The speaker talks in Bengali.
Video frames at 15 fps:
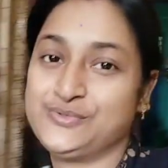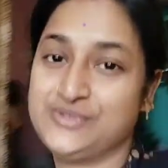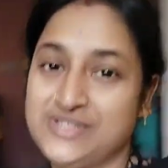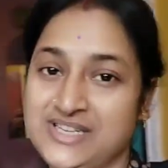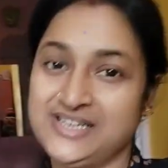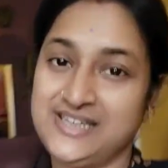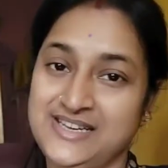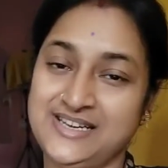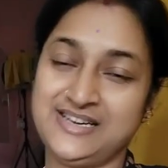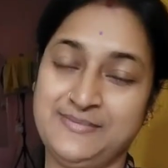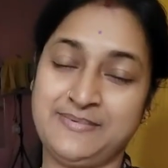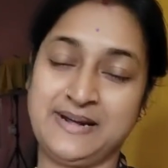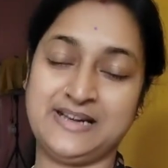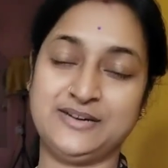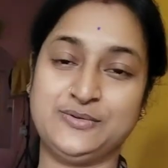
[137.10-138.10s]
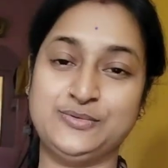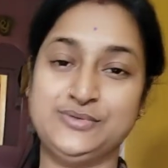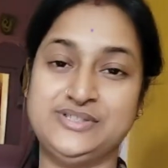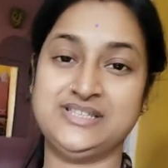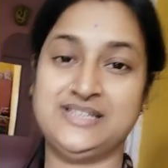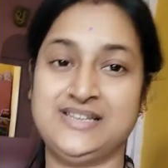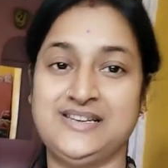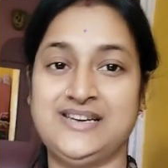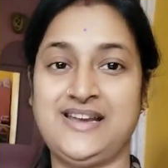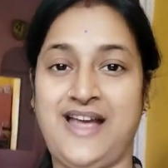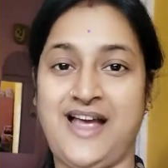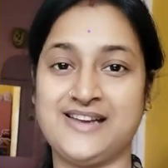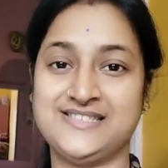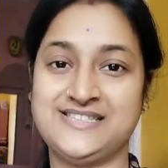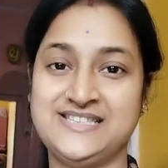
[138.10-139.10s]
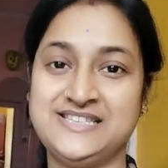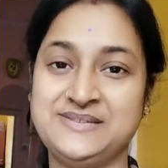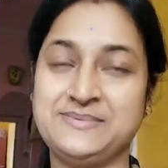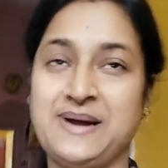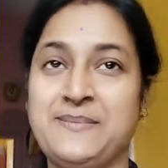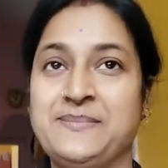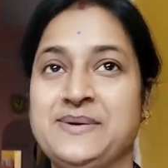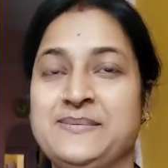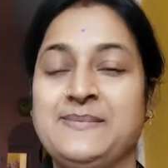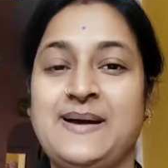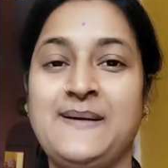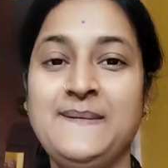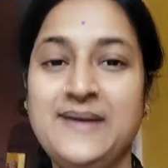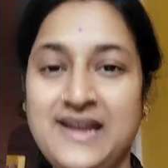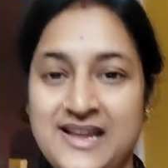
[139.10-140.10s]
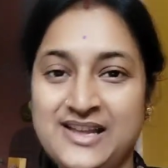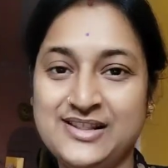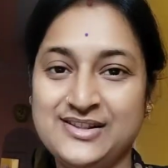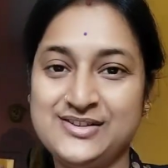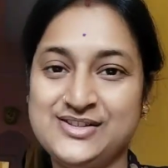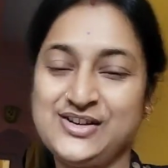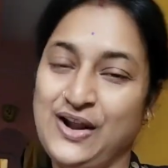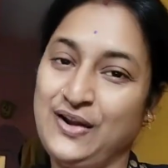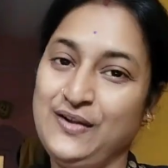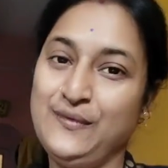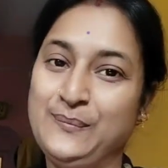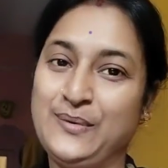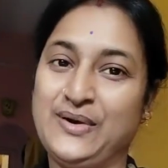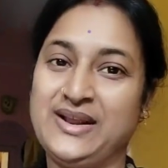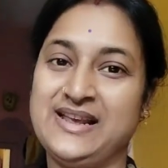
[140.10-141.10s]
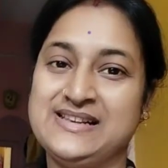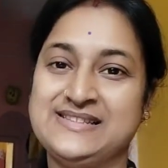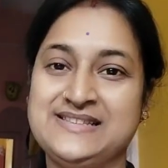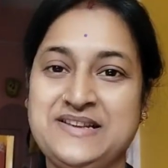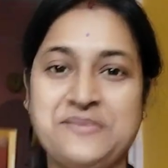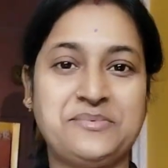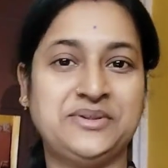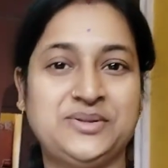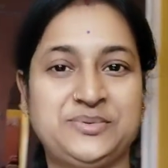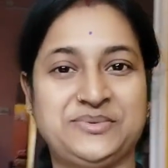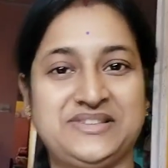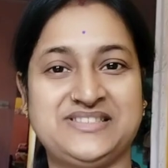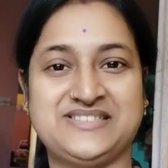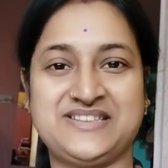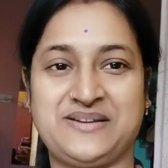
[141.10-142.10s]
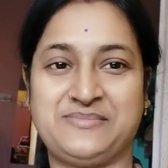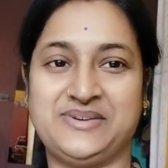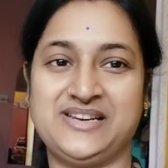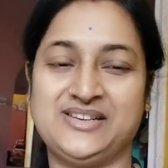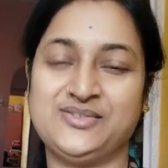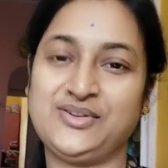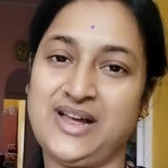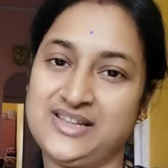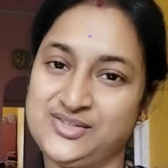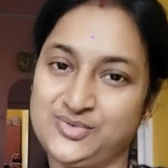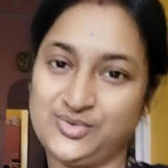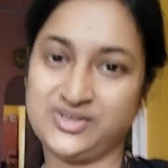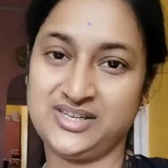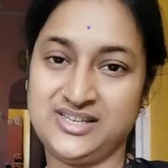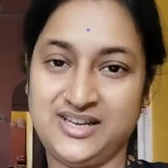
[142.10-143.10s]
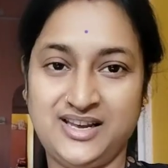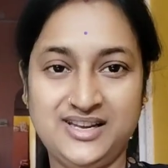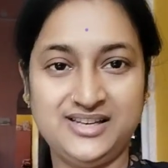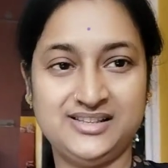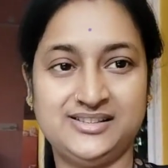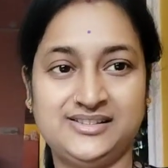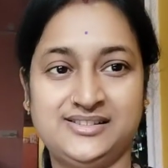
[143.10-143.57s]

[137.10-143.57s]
শুনছে কি মানে খুশি কি হাসি বাপরে বাপ তো চলো পরে আসছি এবার তোমাদের সামনে একটু কাজ করে নিই হ্যাঁ